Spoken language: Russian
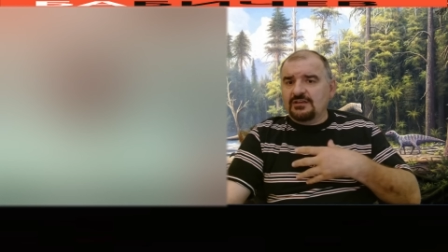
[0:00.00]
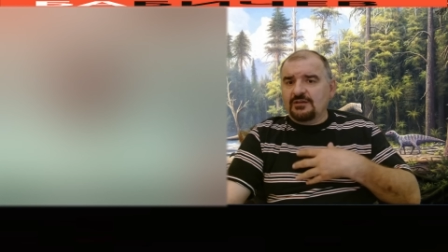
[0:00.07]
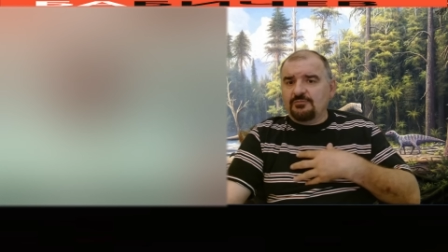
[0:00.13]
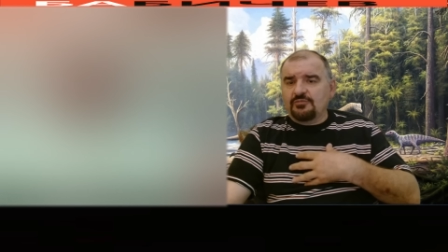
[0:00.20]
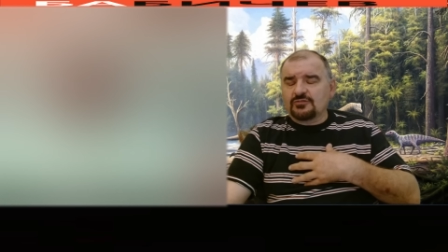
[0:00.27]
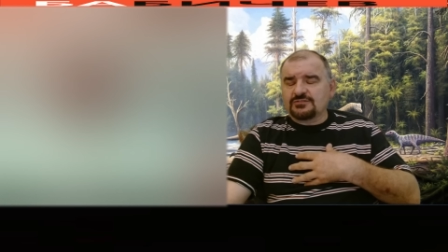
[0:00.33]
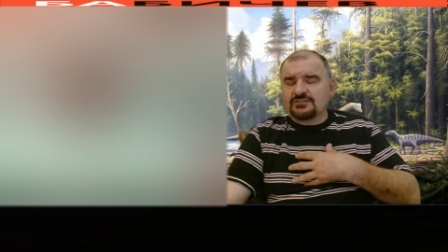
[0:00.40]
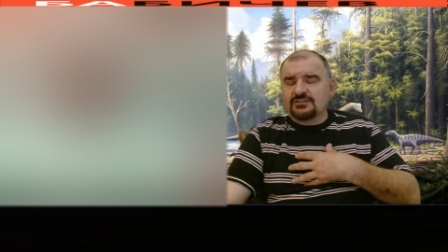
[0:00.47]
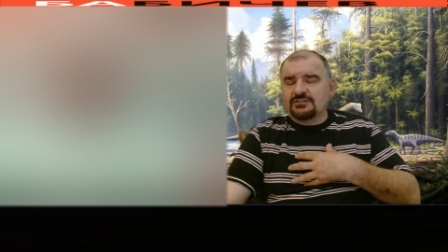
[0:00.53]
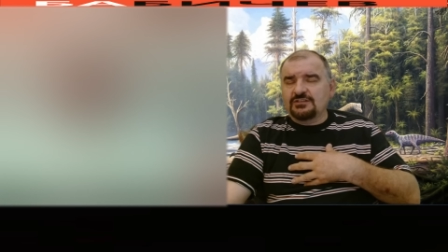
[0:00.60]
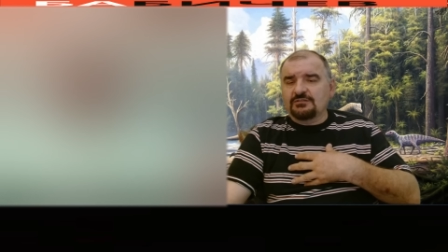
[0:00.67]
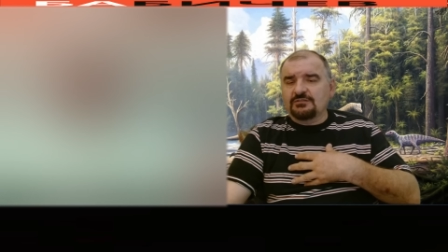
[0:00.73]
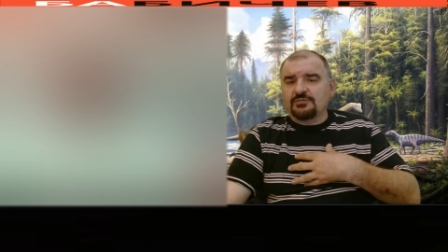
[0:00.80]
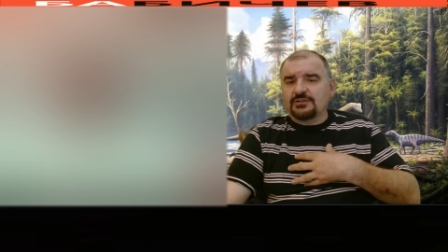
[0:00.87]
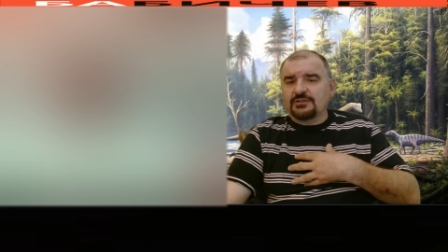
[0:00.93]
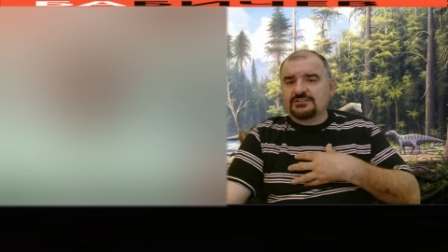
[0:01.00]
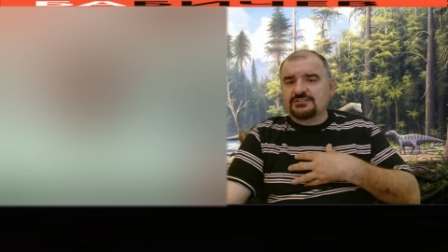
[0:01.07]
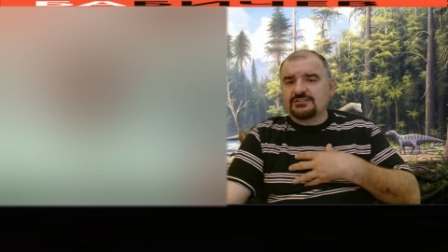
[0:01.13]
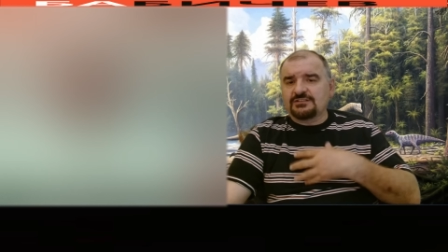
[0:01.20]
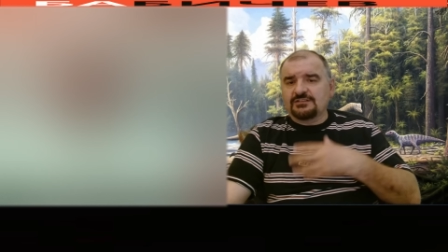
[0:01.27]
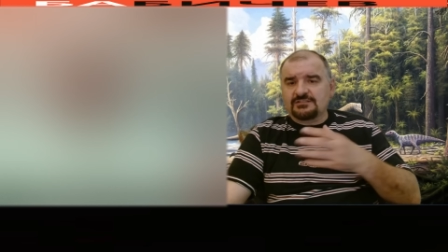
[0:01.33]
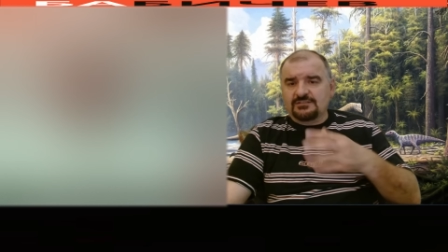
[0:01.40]
просто... Не,
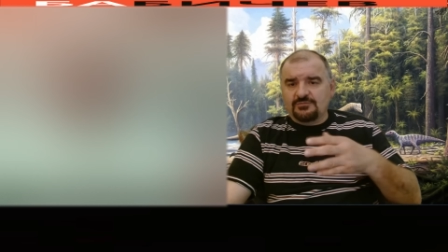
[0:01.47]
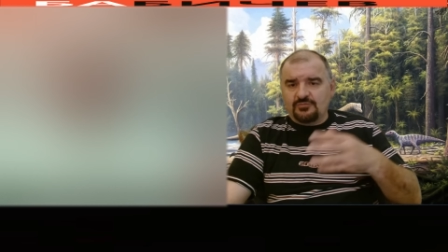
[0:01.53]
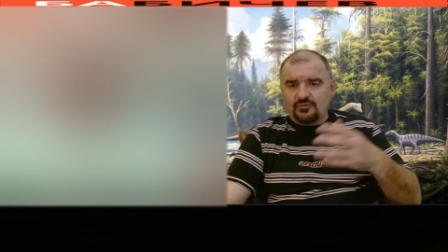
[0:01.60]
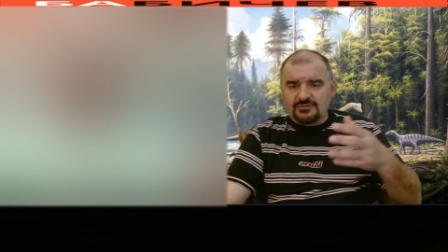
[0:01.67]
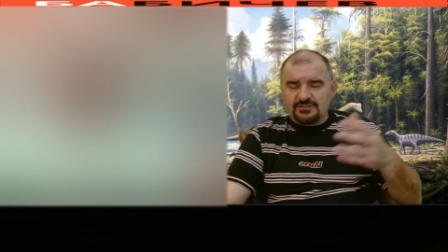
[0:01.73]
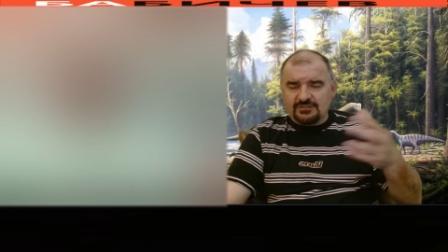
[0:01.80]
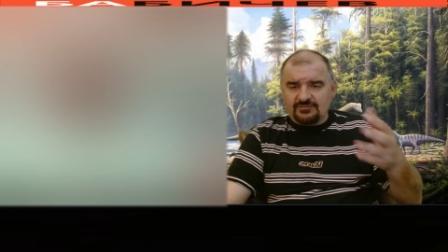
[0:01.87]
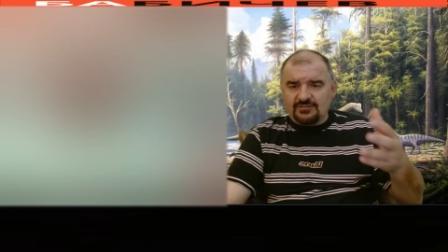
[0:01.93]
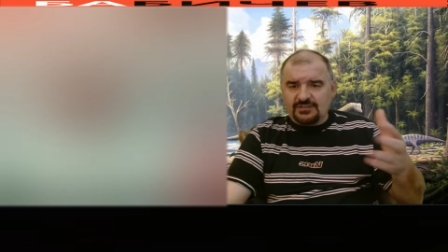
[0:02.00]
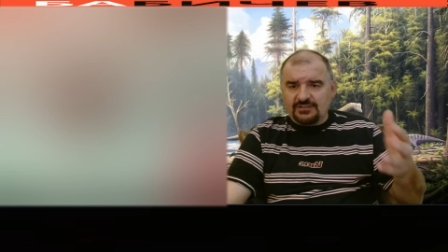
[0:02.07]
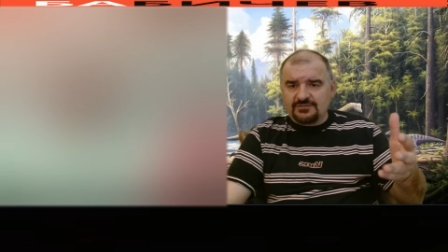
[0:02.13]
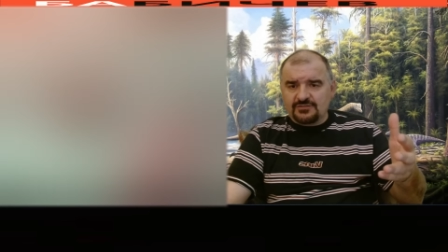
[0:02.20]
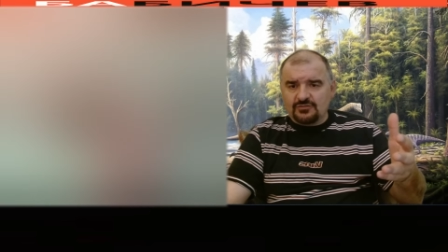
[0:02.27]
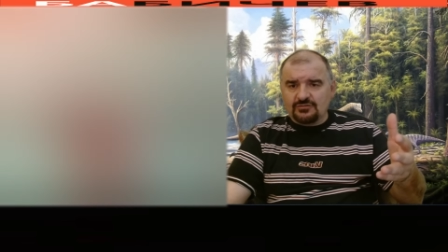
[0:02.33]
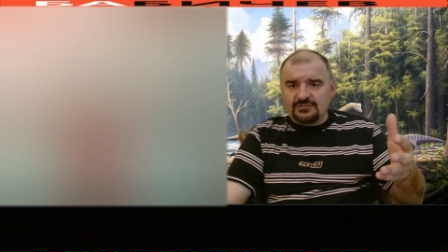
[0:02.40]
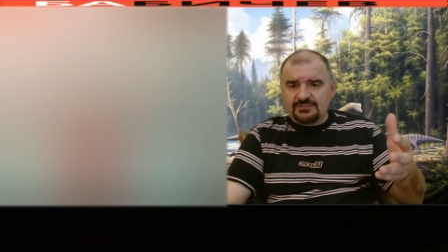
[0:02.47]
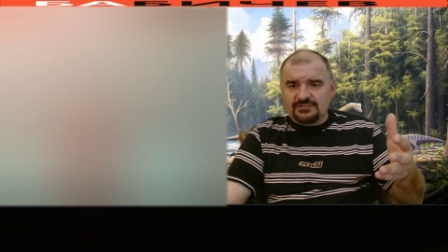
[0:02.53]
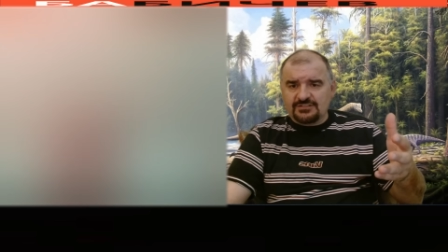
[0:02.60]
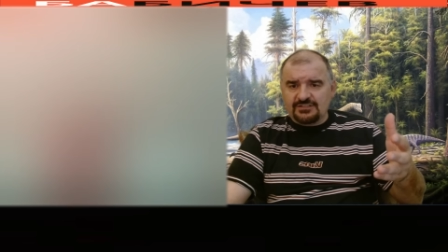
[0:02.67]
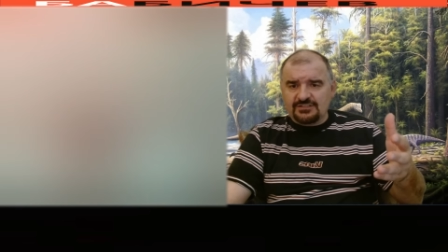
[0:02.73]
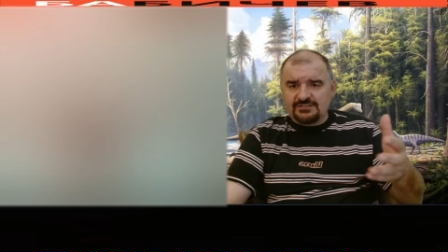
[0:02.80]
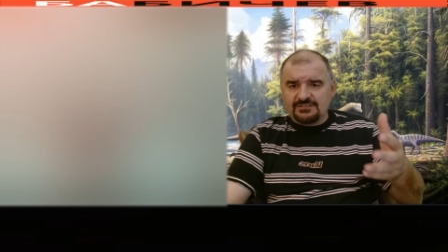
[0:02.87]
подождите, если Бог сотворил все это за
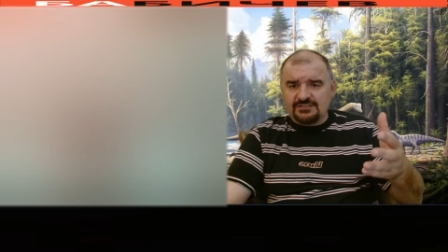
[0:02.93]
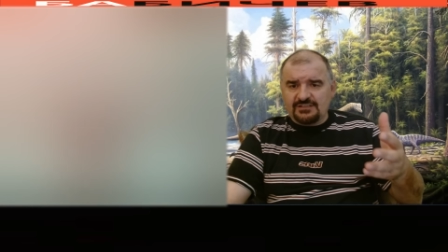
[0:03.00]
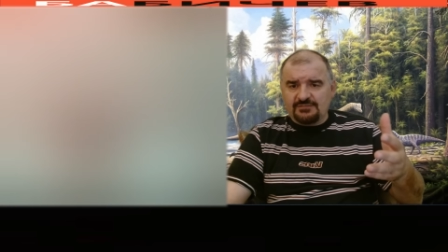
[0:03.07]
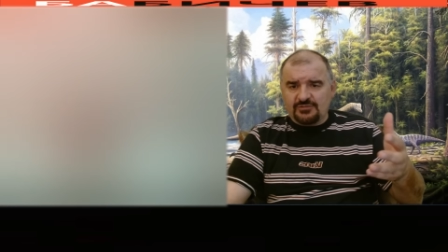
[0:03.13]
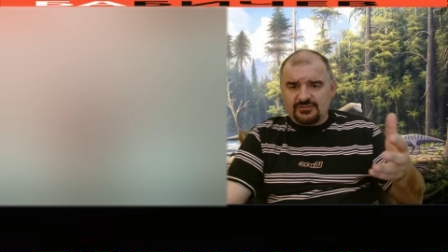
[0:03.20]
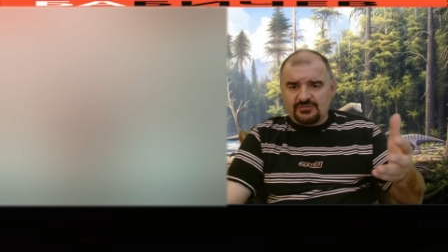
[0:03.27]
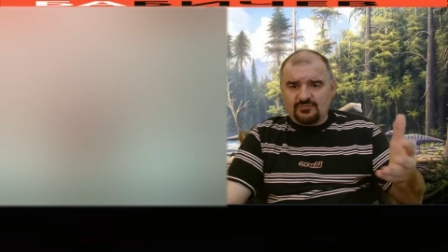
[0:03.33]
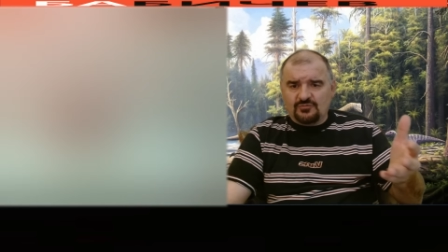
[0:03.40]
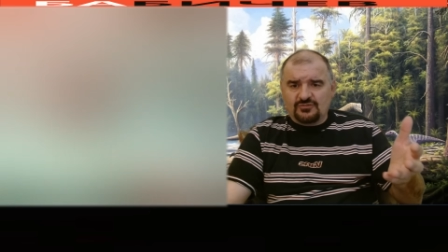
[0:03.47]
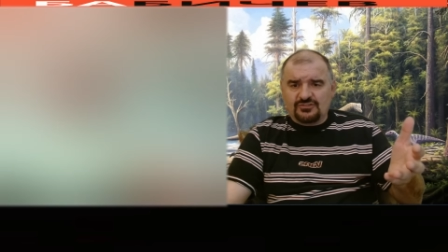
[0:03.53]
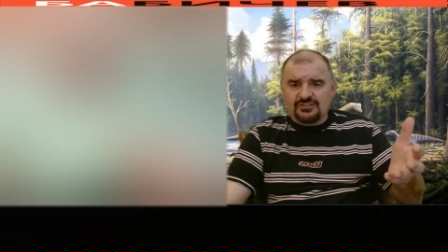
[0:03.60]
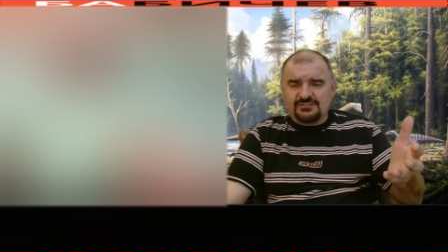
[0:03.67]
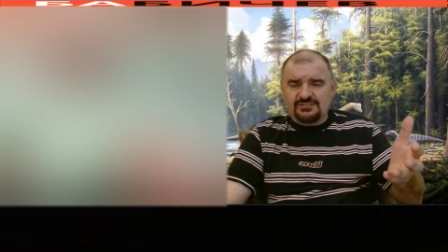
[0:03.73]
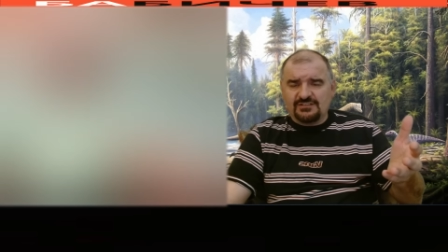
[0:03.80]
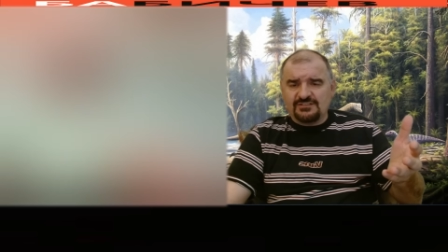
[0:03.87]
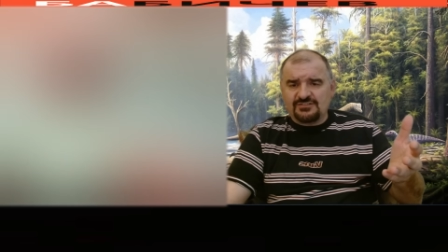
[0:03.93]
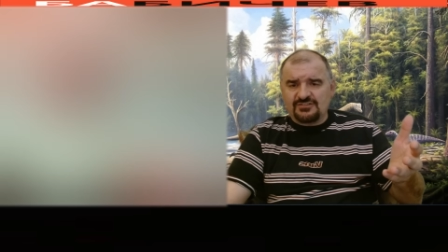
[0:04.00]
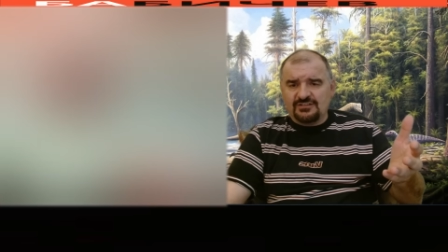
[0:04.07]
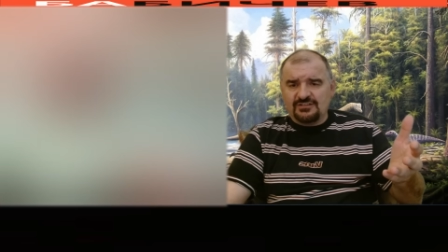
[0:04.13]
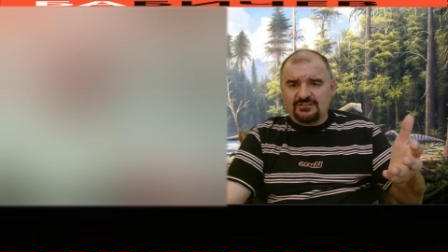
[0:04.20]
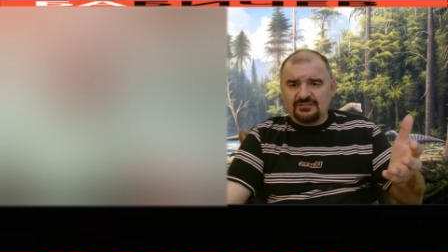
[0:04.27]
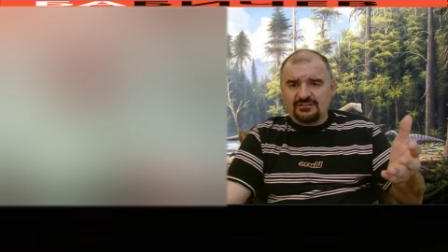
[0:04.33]
6 дней, почему 6 тысяч
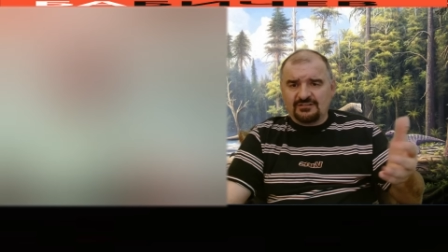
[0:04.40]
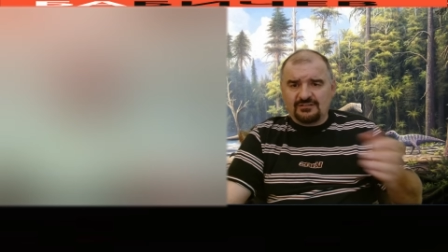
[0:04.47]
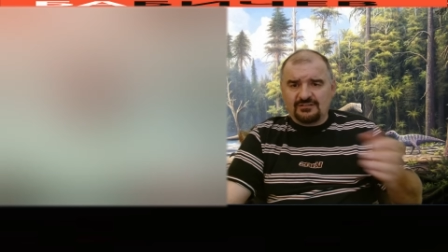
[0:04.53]
лет тогда?